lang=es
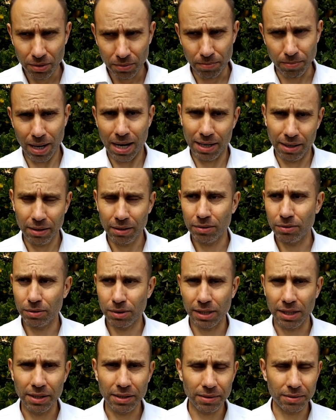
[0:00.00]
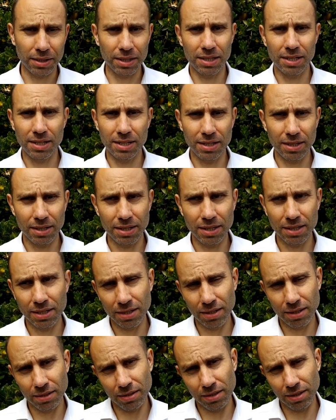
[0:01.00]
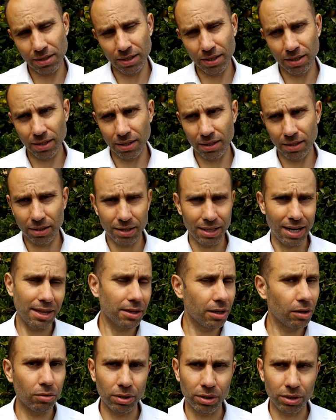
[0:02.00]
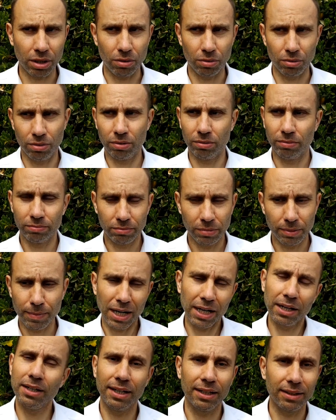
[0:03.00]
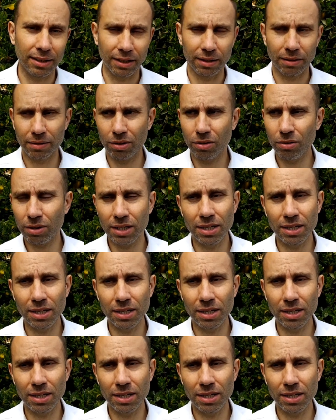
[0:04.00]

Vale, ok, y, nadie encuentra uno, imagínate, ¿no?